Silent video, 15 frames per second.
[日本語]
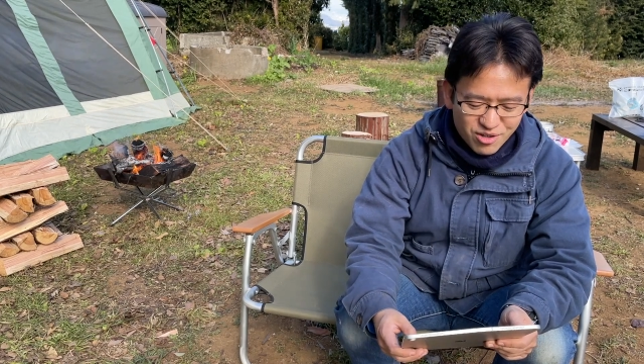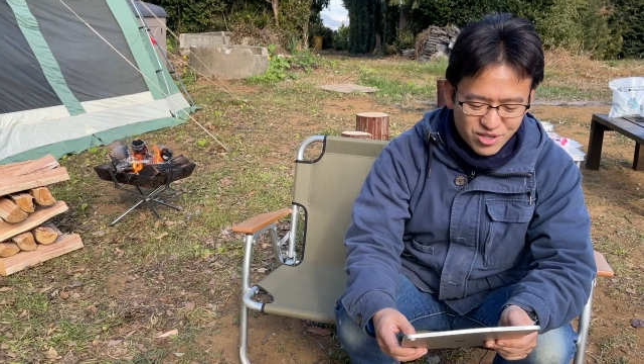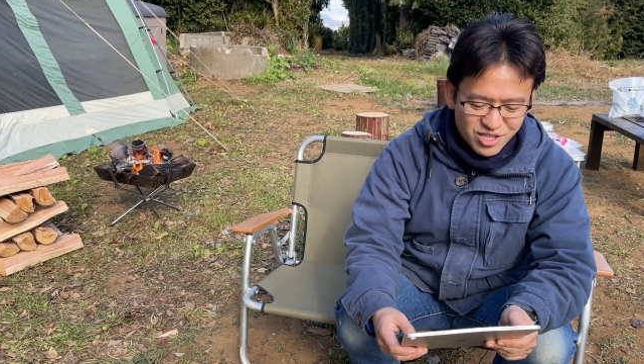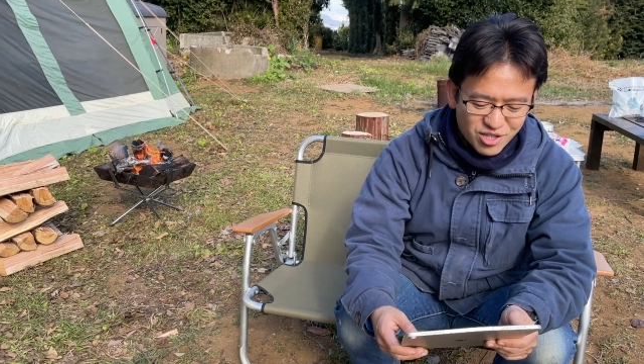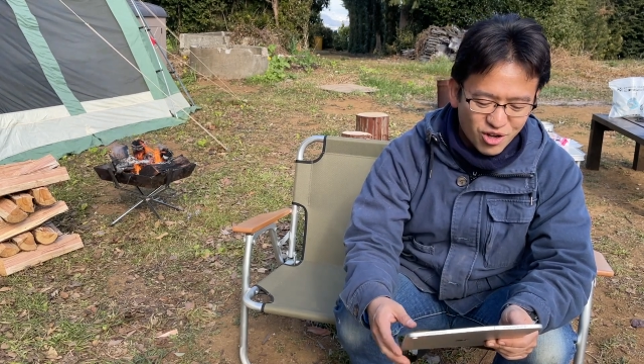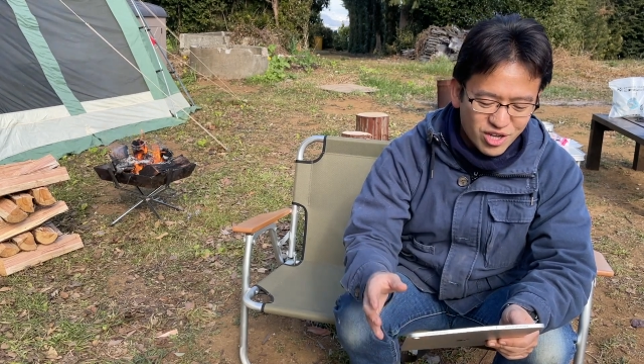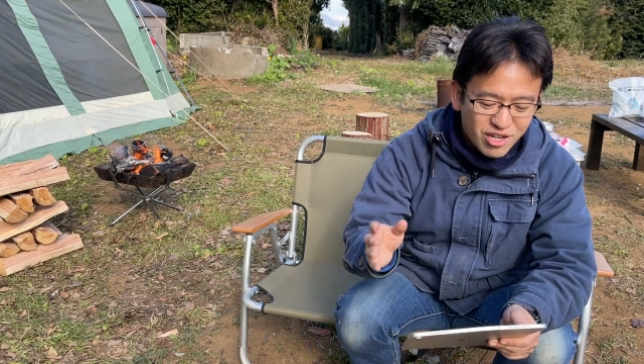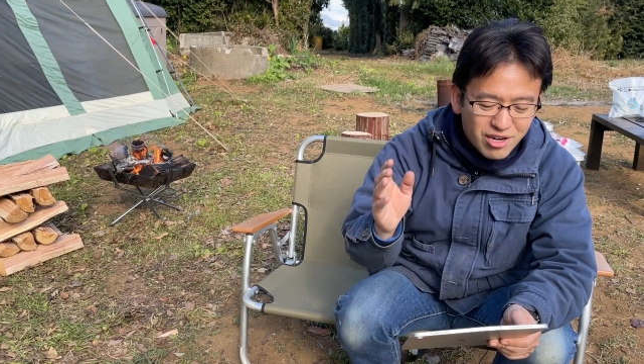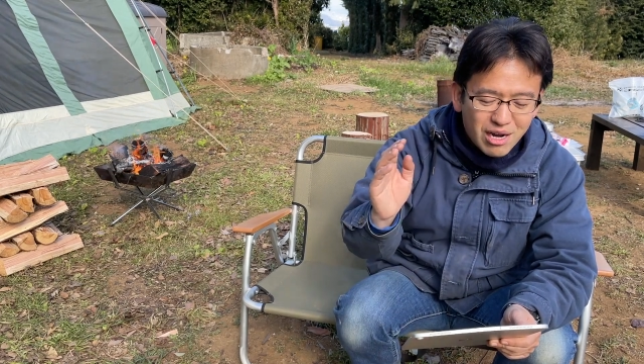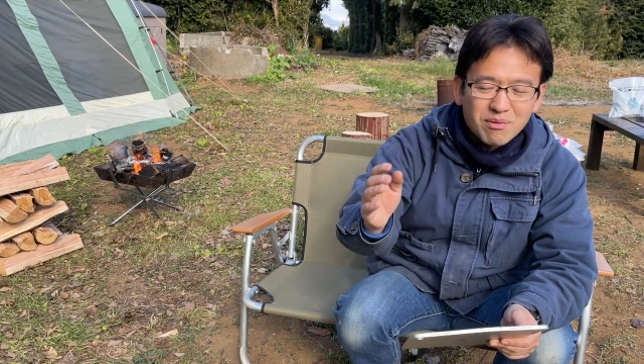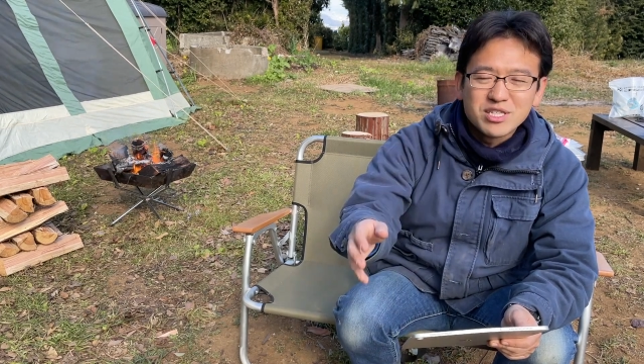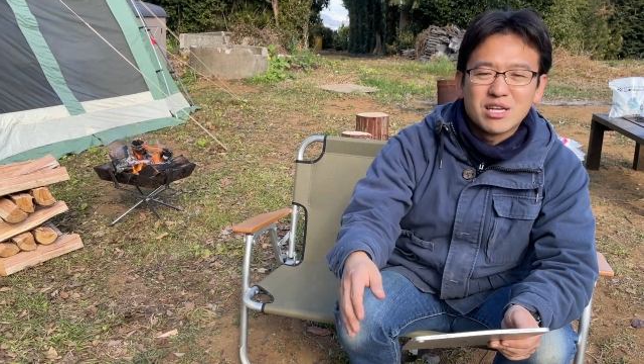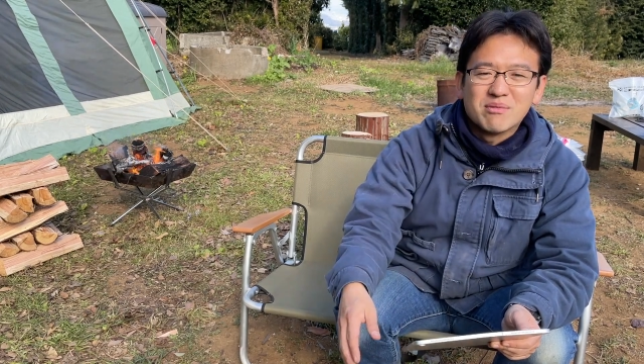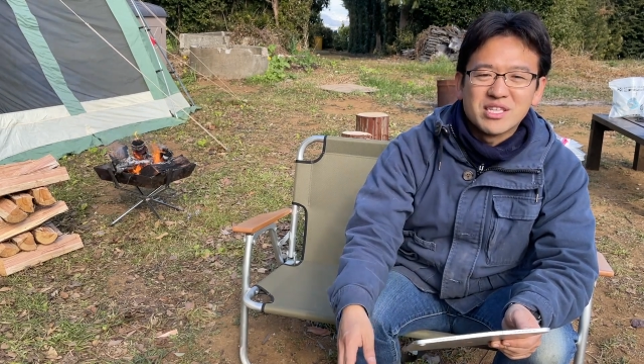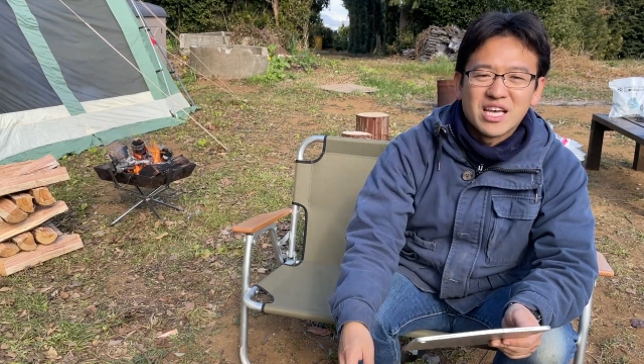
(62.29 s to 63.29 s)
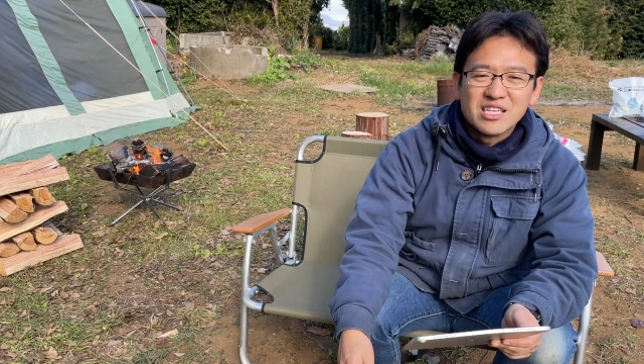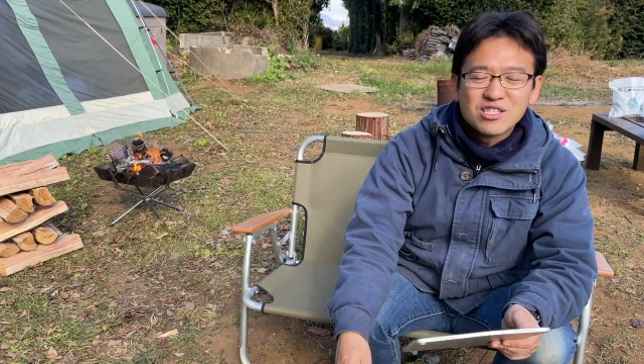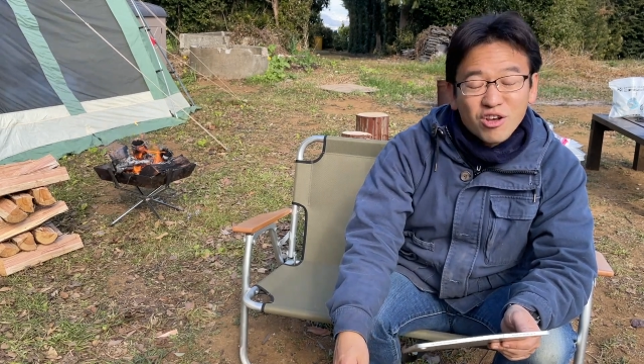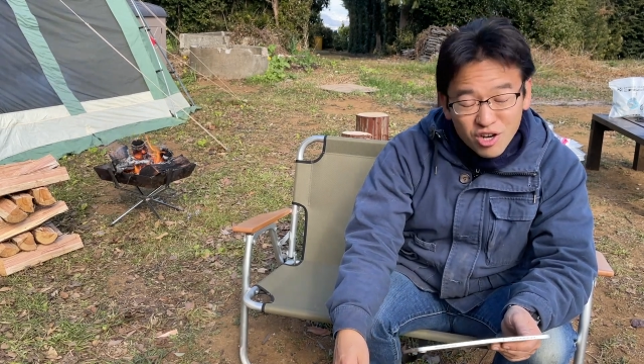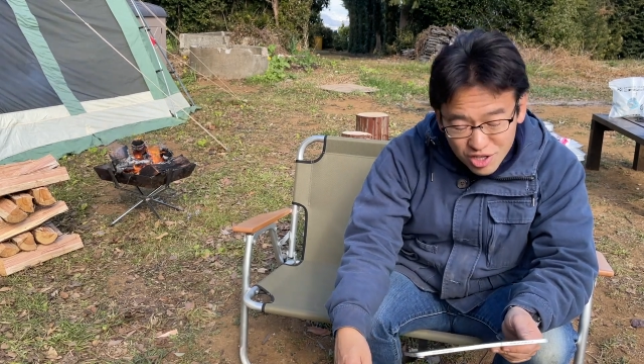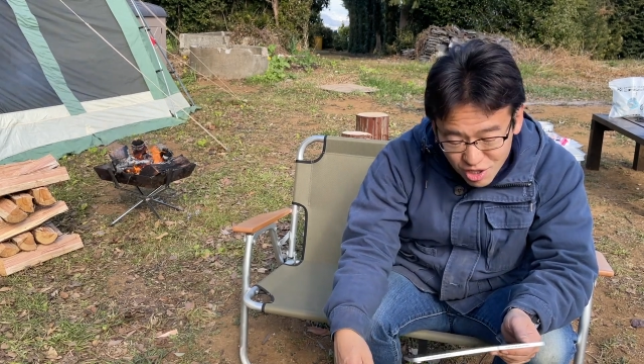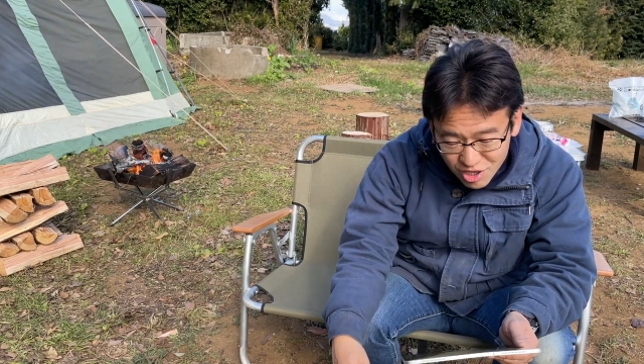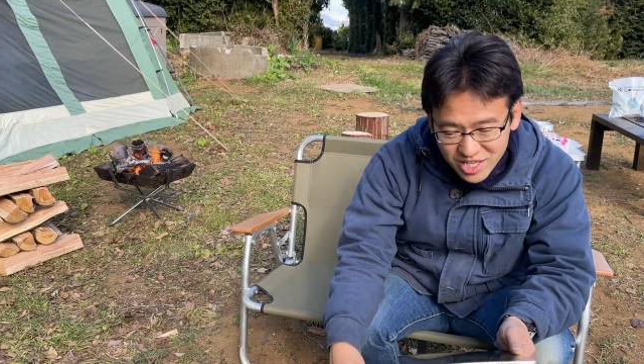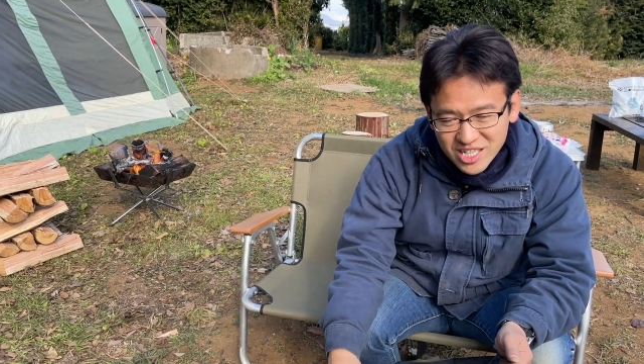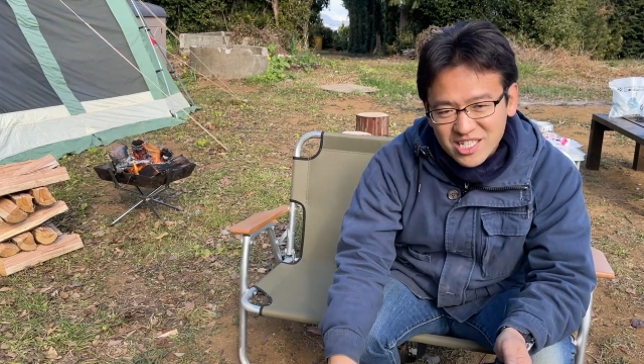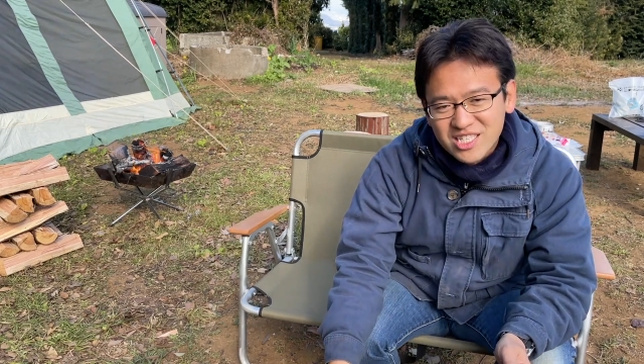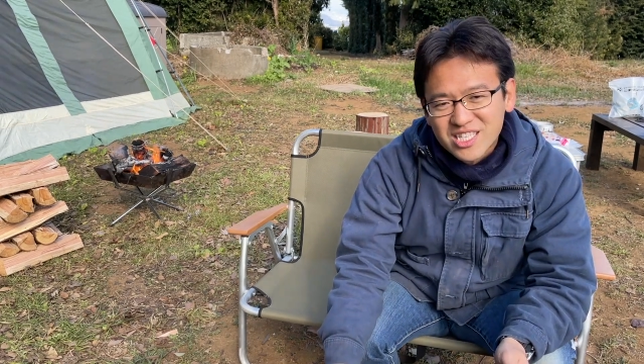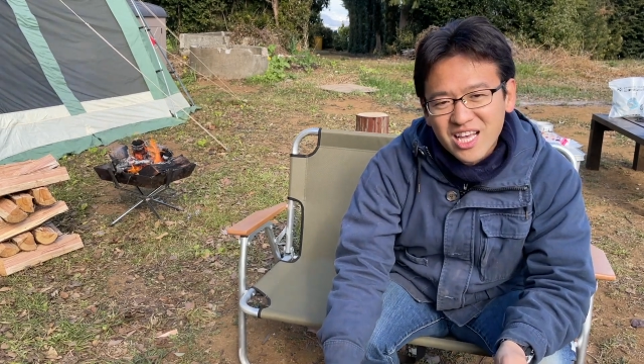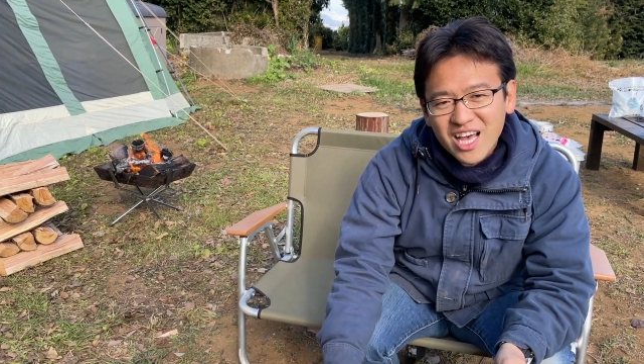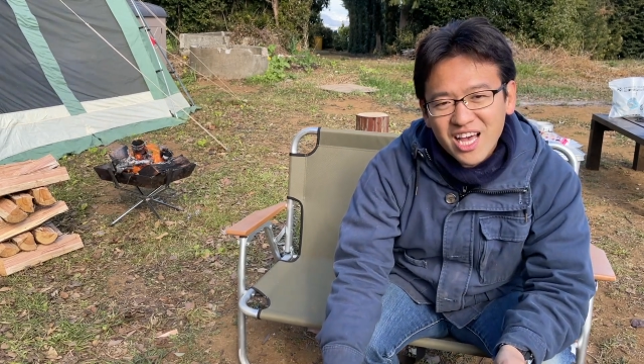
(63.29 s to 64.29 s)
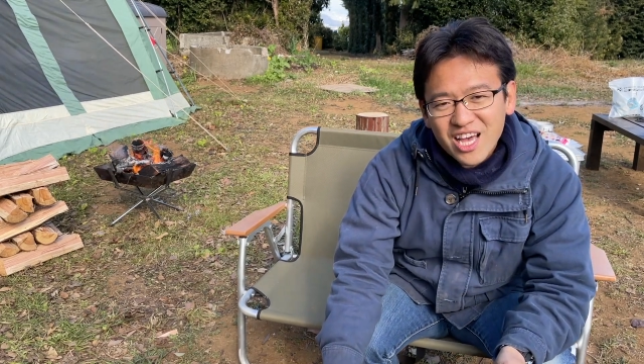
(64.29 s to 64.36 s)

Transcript: 人いるかもしれません。その通りです。